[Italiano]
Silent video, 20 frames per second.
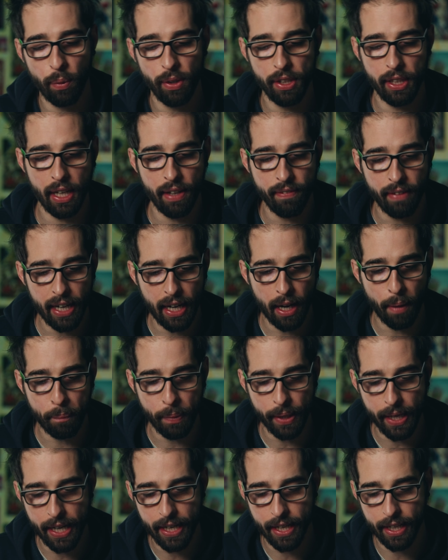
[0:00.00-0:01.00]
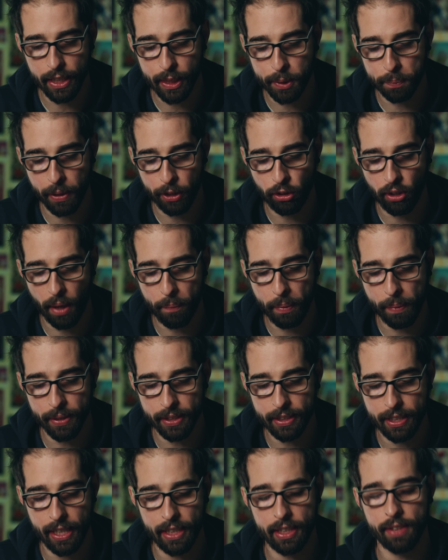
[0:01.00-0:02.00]
quindi ne vale la pena rispetto alla prima
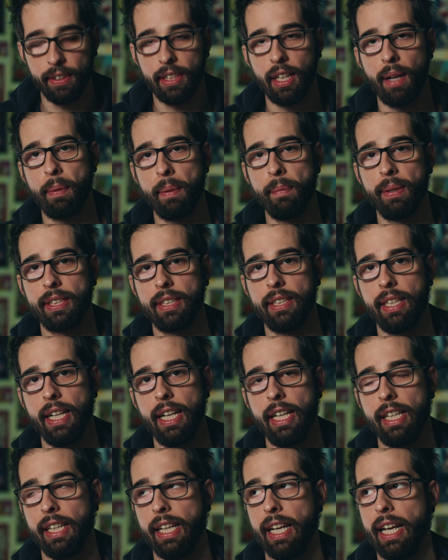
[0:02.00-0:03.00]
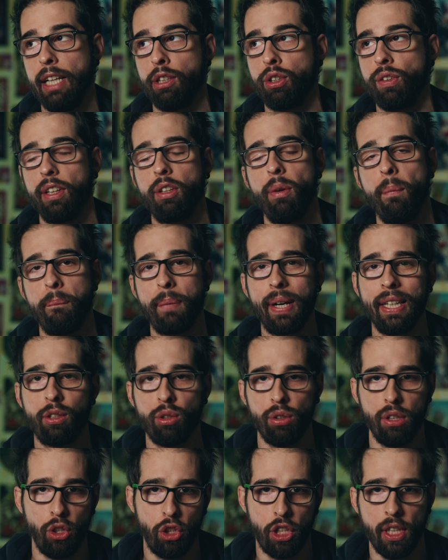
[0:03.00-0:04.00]
serie, se avete la prima serie e le trovate a un
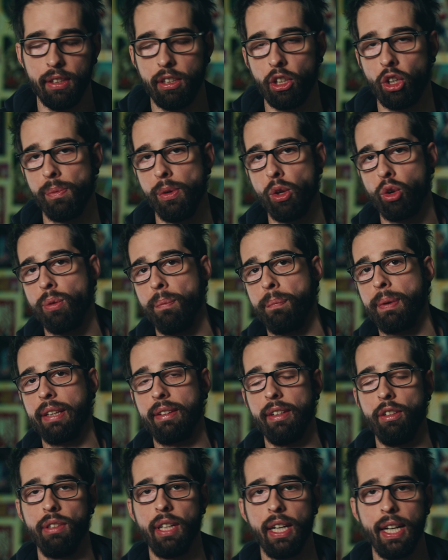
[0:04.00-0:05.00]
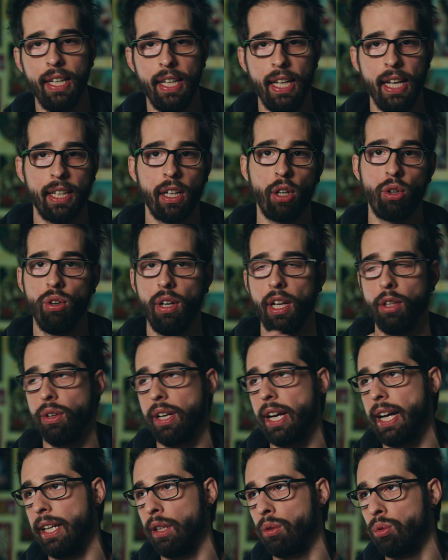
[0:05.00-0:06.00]
prezzo decente come le ho comprate io dalla NECA con la
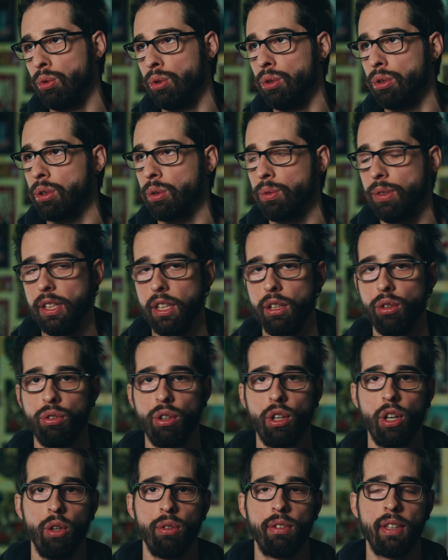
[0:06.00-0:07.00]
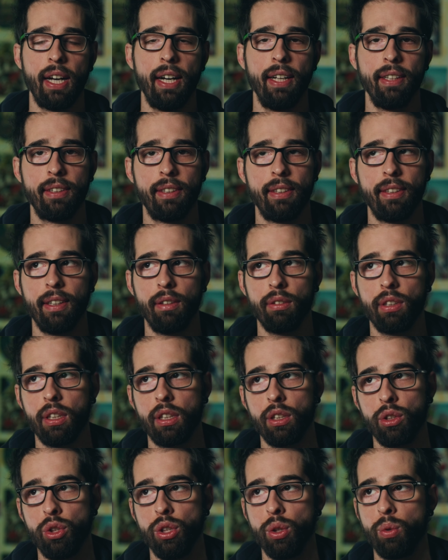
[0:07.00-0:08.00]
dogana e tutto, quindi intorno a
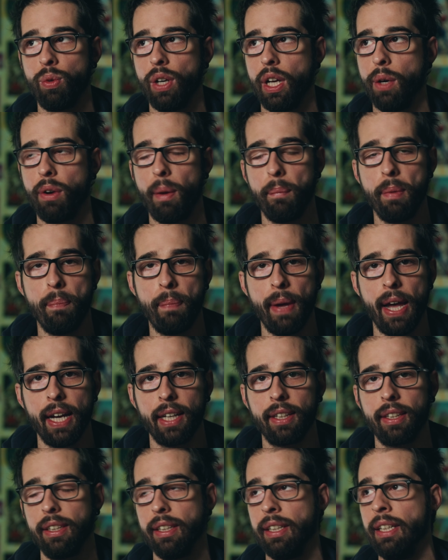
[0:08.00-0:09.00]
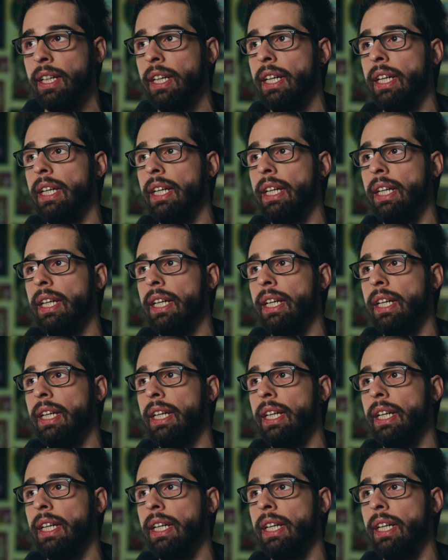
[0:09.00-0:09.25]
80-85 euro a BPEC,